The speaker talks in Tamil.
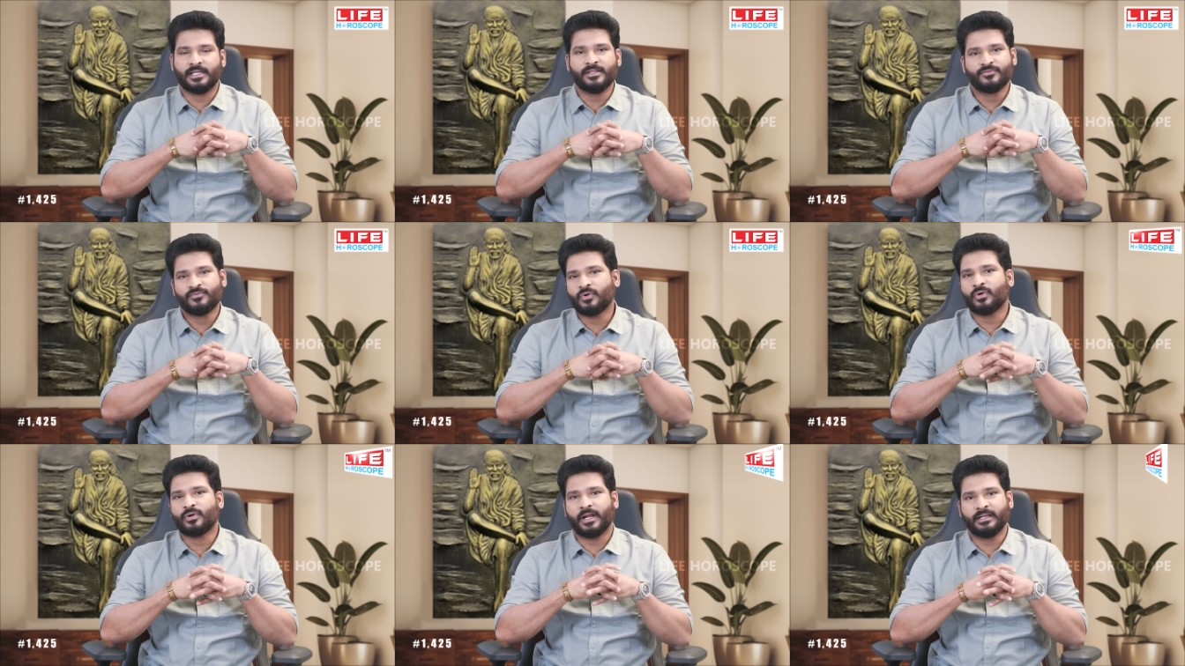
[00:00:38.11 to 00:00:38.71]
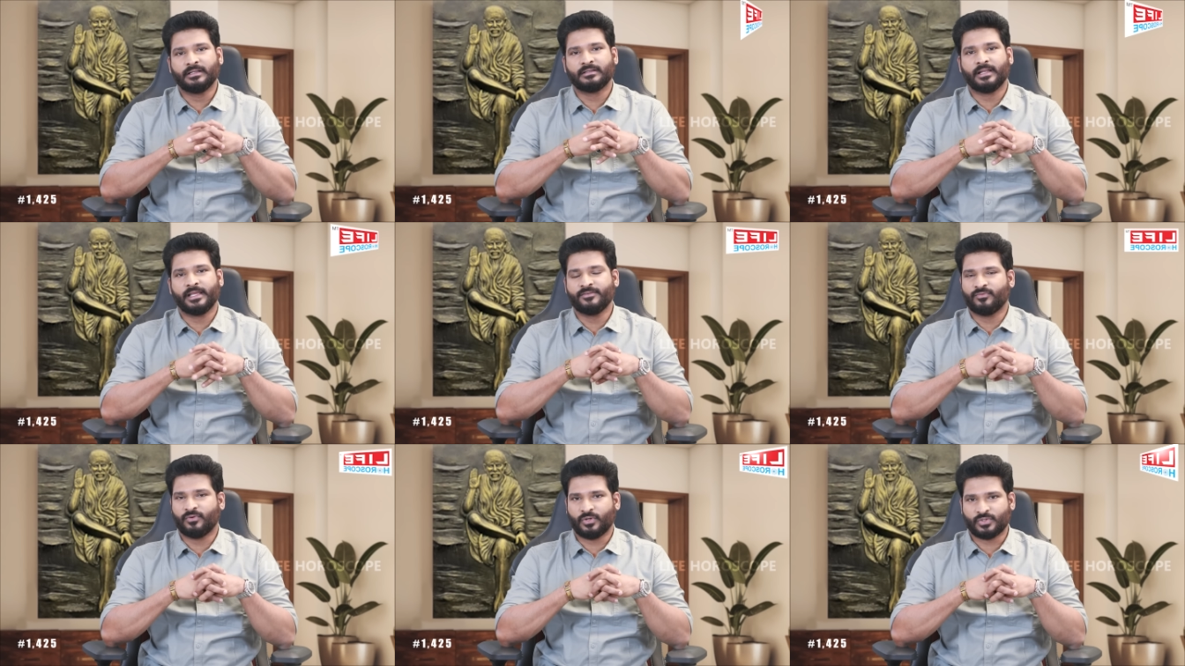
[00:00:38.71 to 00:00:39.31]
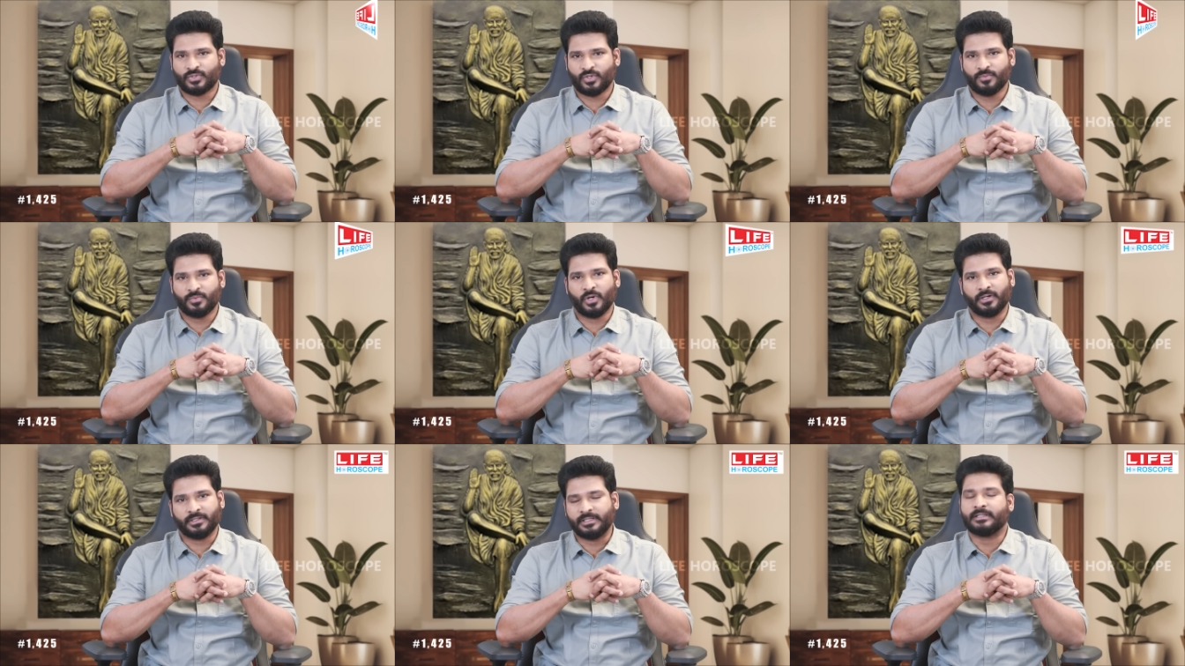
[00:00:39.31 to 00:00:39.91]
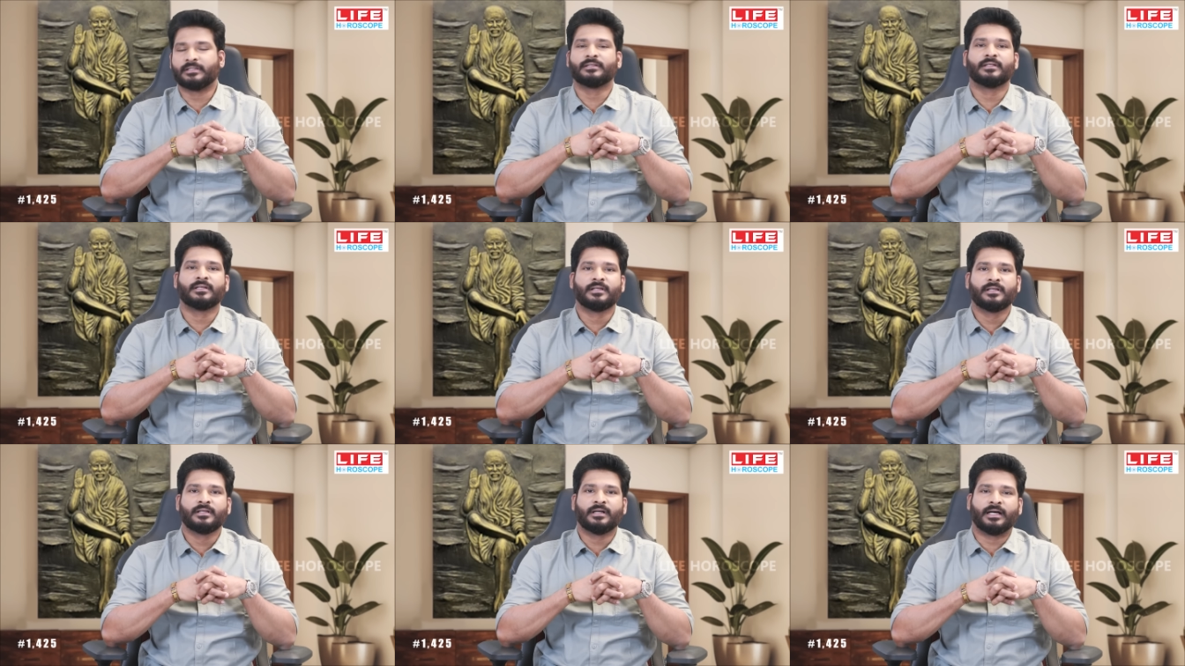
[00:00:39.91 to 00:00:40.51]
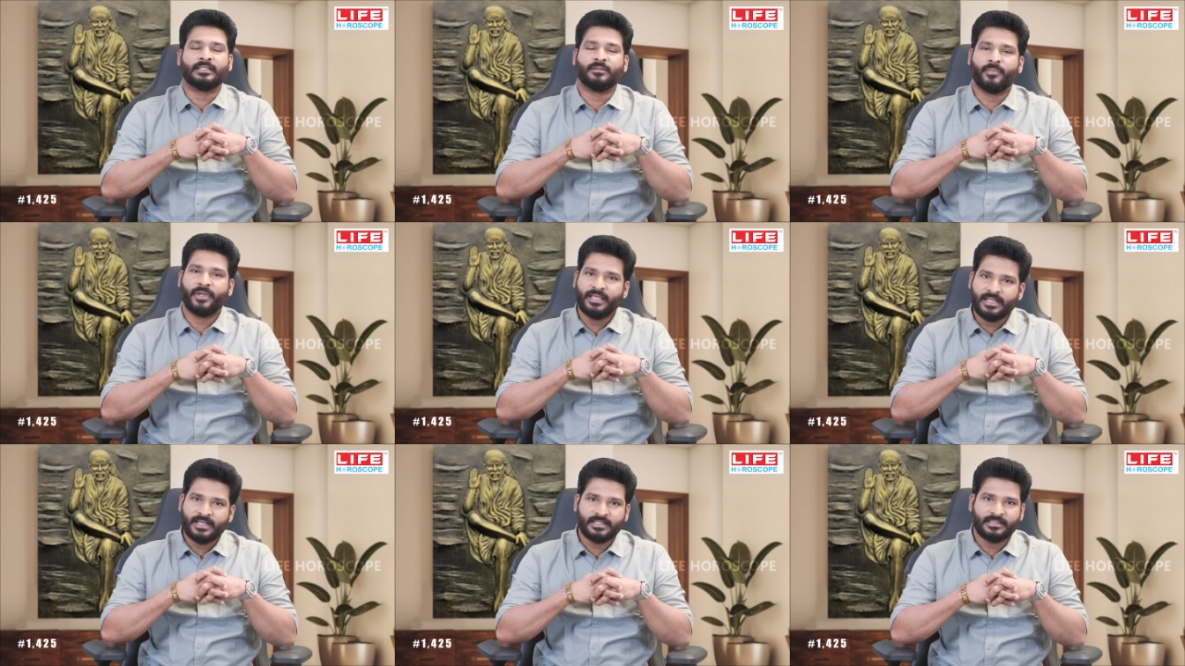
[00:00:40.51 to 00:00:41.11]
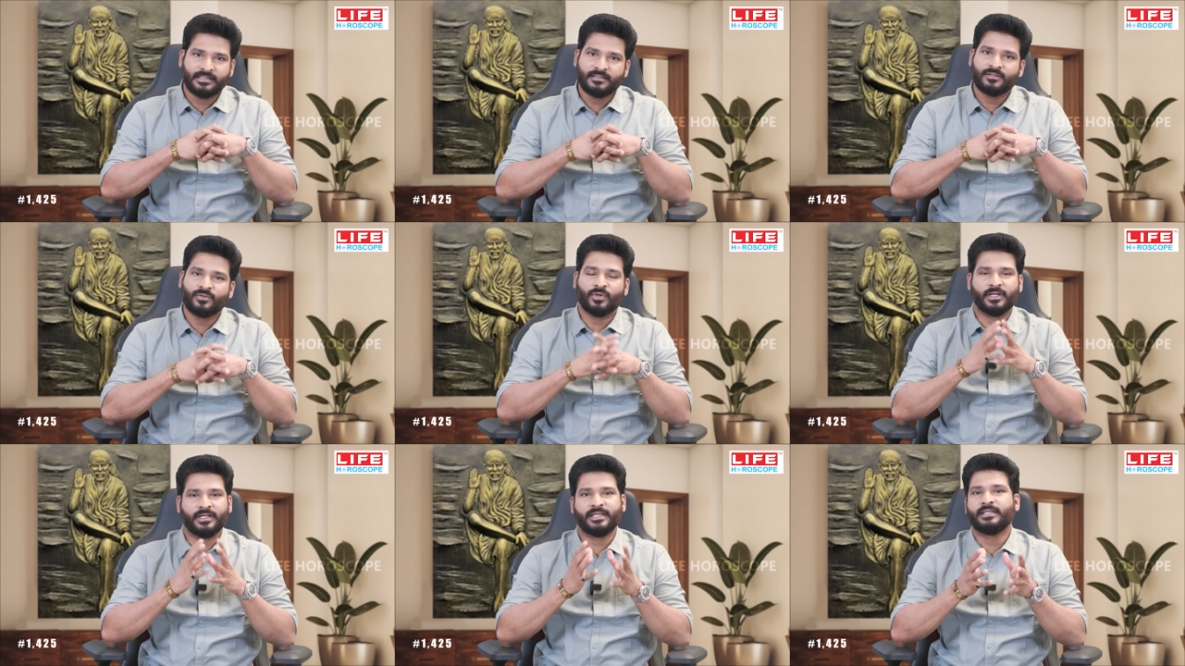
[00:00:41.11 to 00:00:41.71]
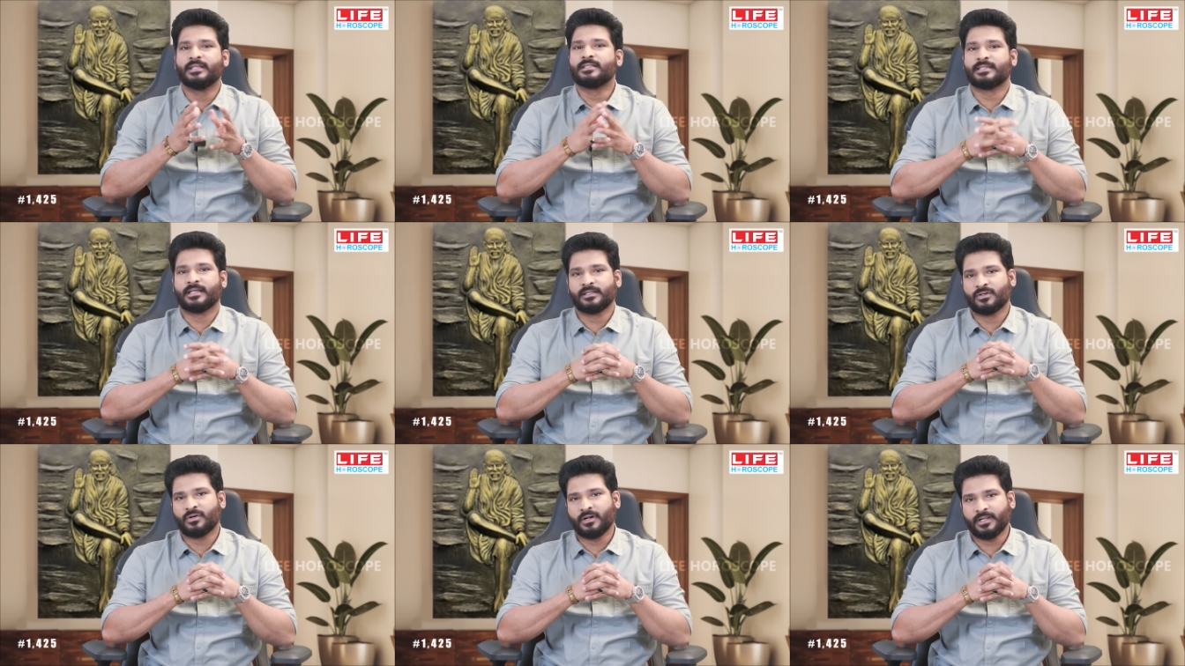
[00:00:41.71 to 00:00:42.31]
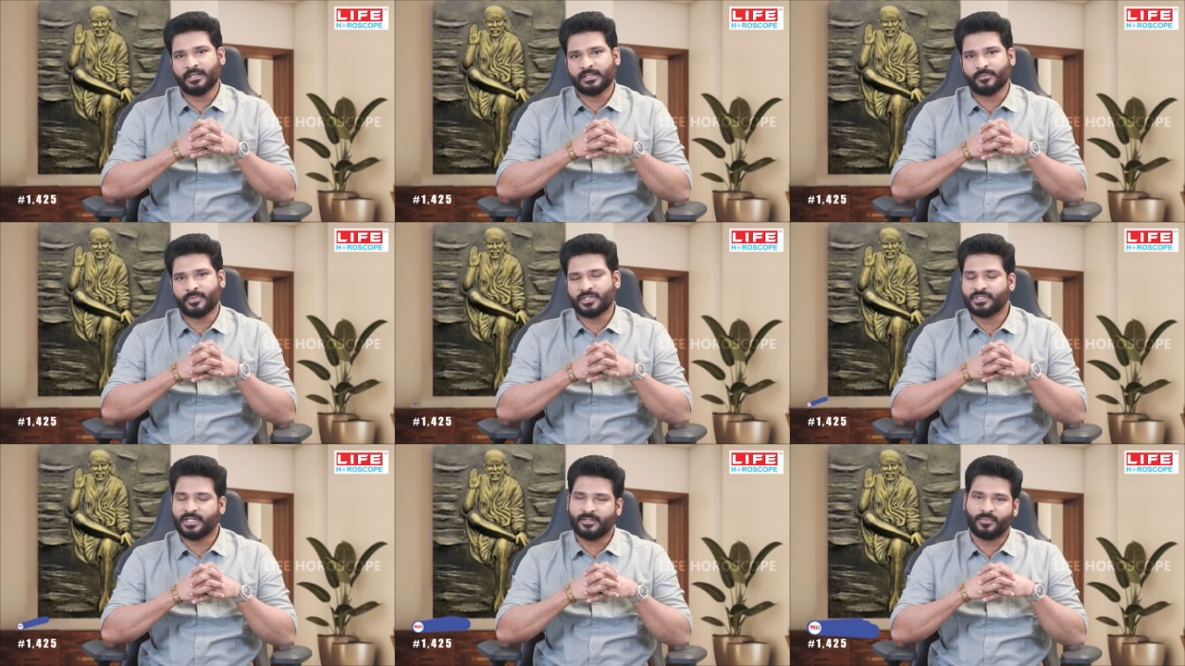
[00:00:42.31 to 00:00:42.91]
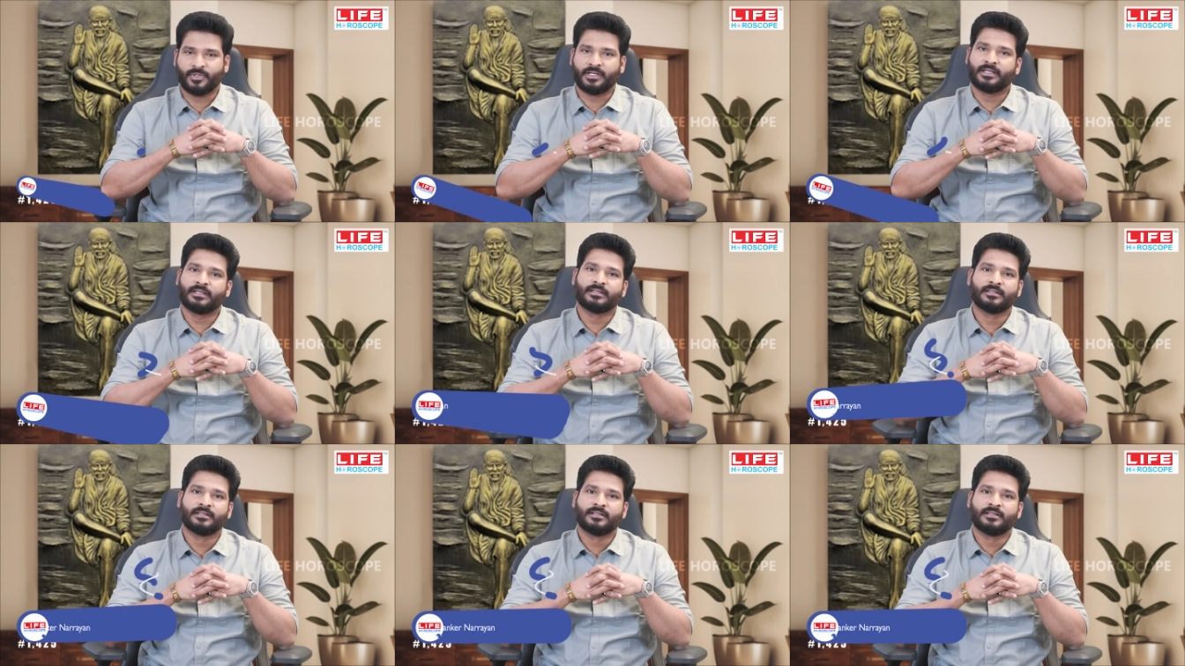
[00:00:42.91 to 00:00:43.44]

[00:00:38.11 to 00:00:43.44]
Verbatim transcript: இன்ஃபோ அட் லைஃப் ஃபாரஸ்கோப் டாட் இன் அந்த மெயில் அடிக்கு உங்கள் டீட்டெயில்ஸ் அண்ட் காண்டாக்ட் நம்பரை ஷேர் பண்ணுங்கள்